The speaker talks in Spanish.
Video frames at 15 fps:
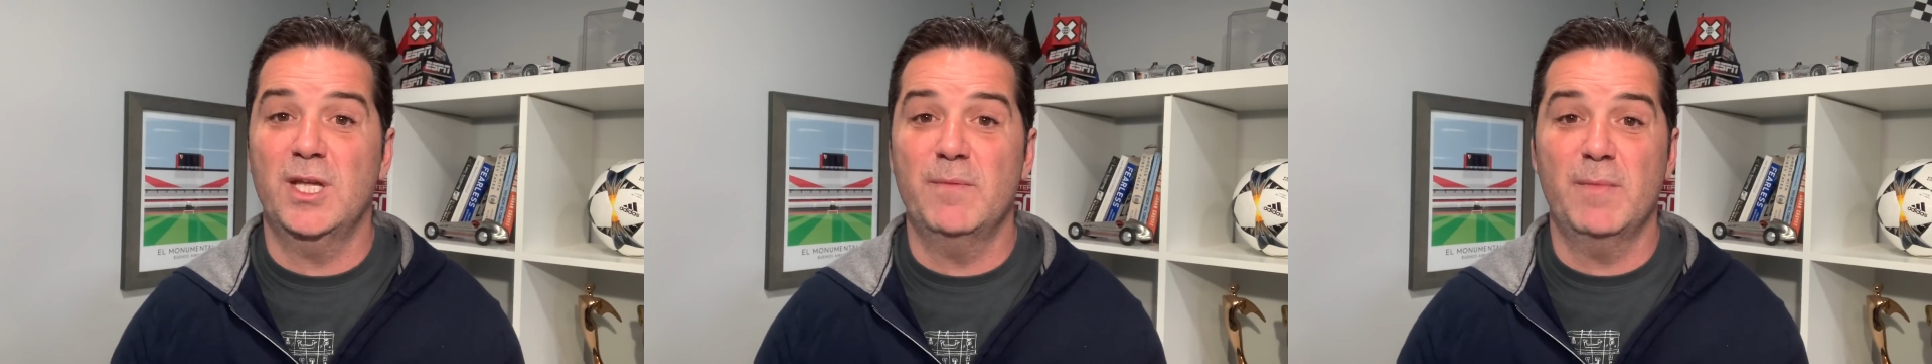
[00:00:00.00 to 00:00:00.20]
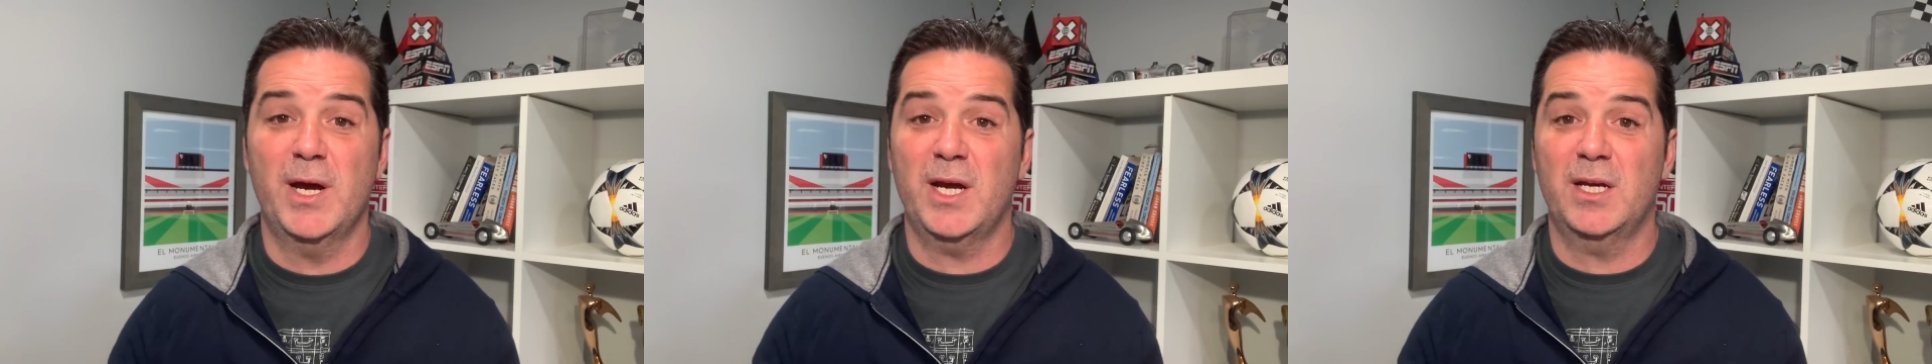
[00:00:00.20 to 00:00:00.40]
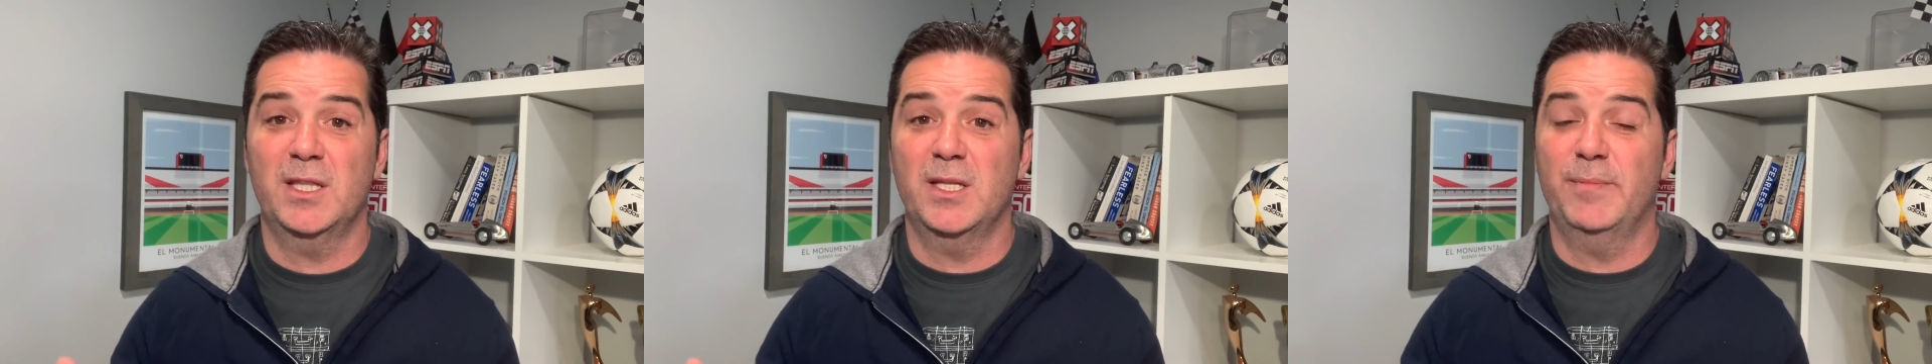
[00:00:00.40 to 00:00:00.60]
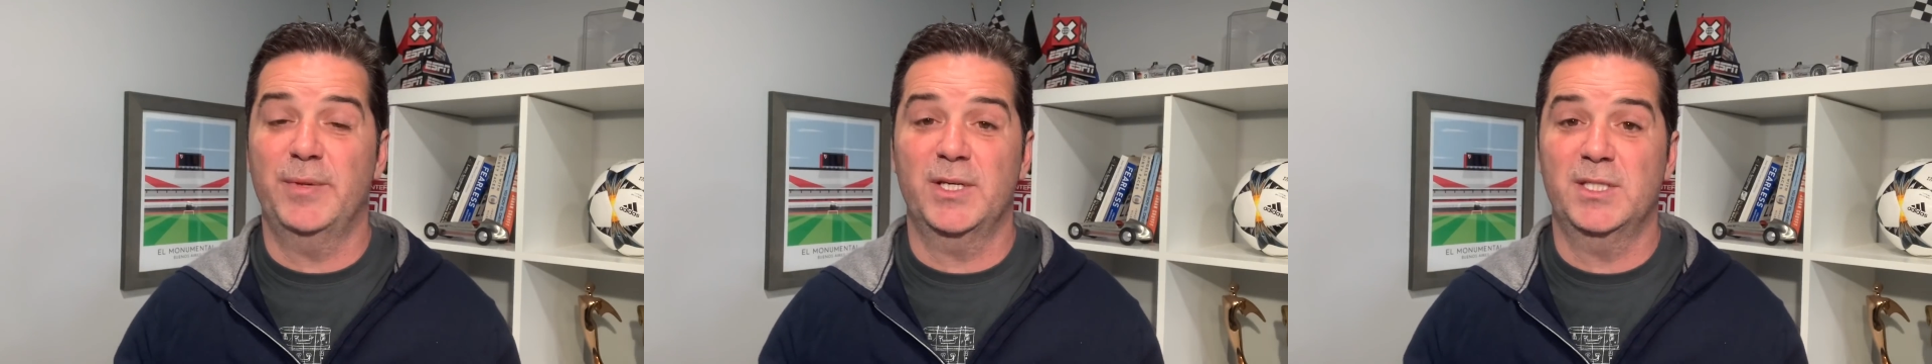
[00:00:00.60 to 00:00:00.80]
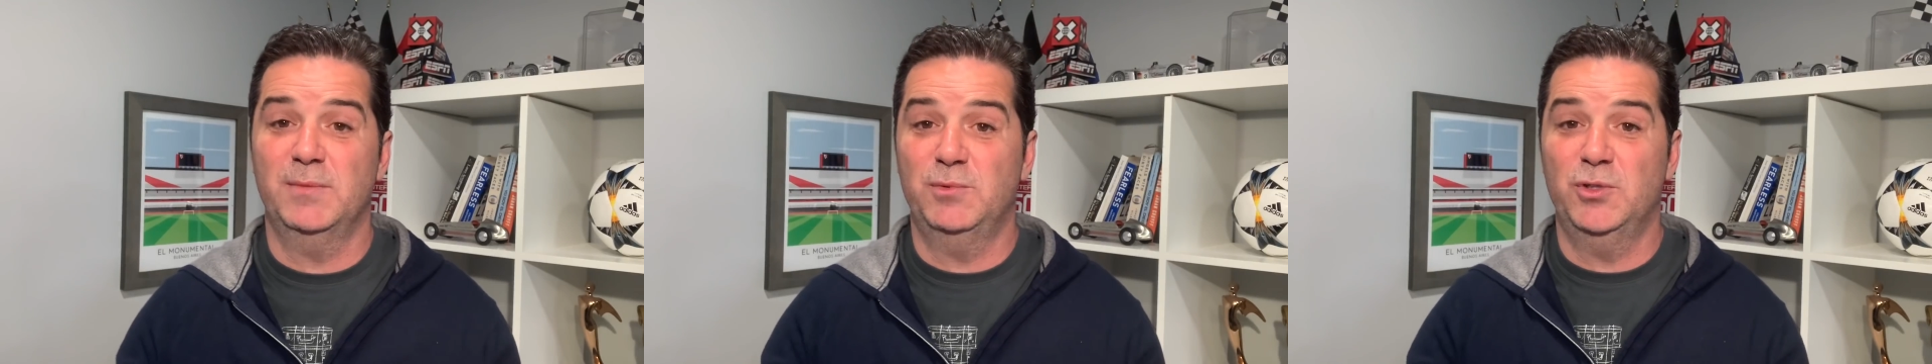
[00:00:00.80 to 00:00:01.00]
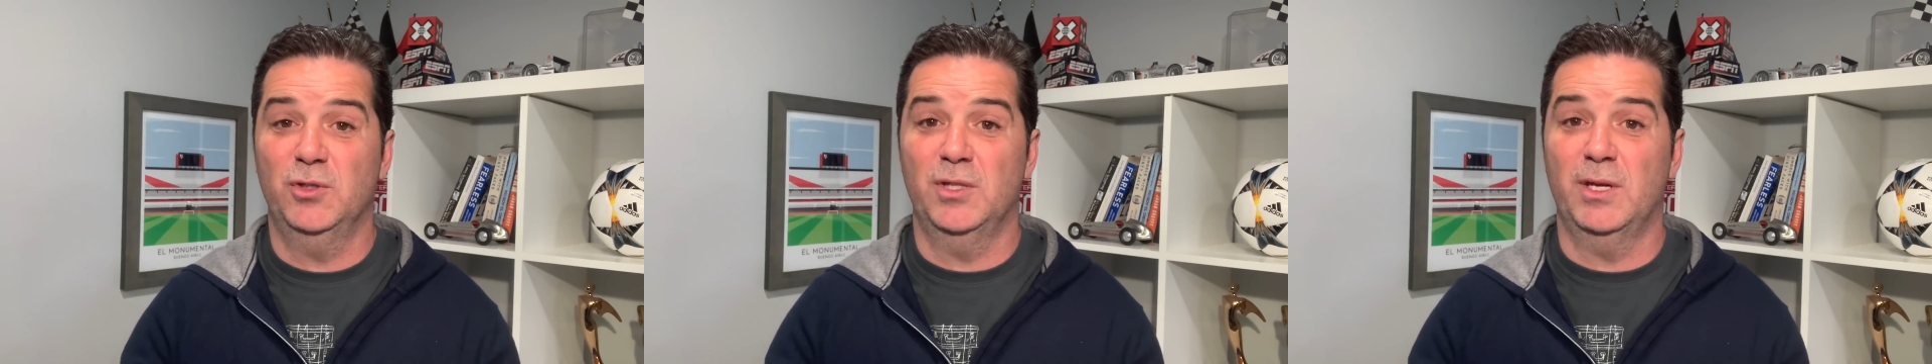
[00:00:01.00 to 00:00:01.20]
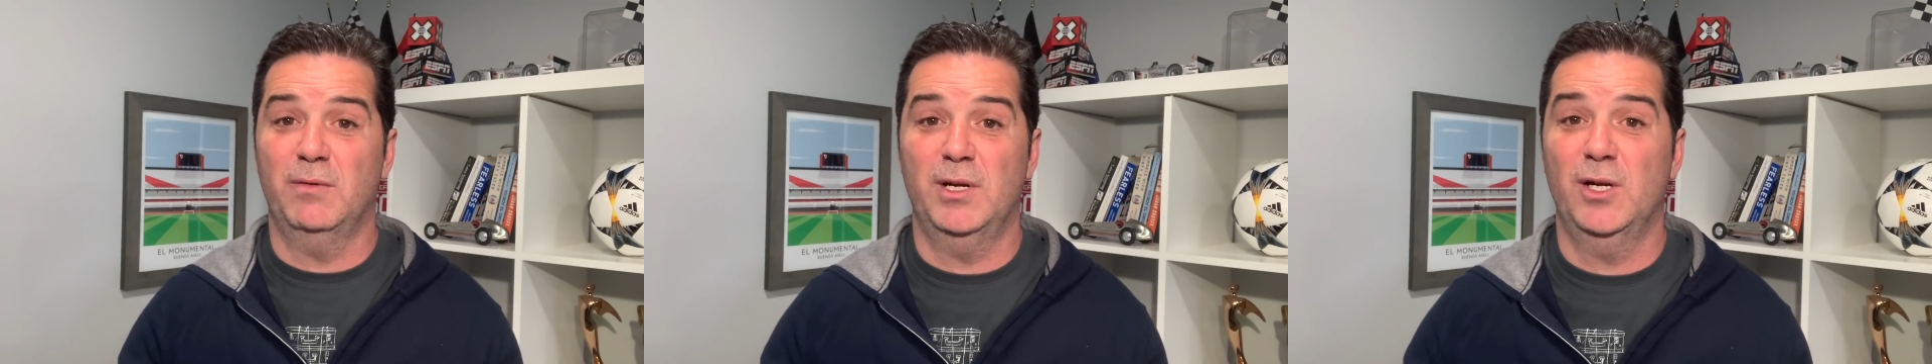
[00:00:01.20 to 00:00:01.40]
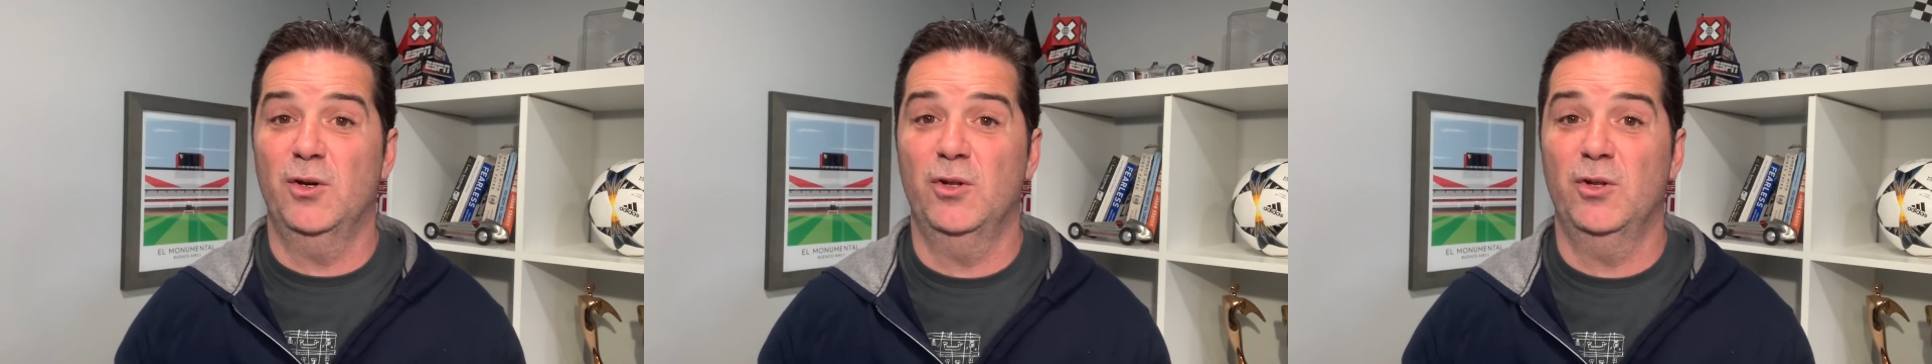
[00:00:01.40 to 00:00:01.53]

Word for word: imagen, de percepción, de abrir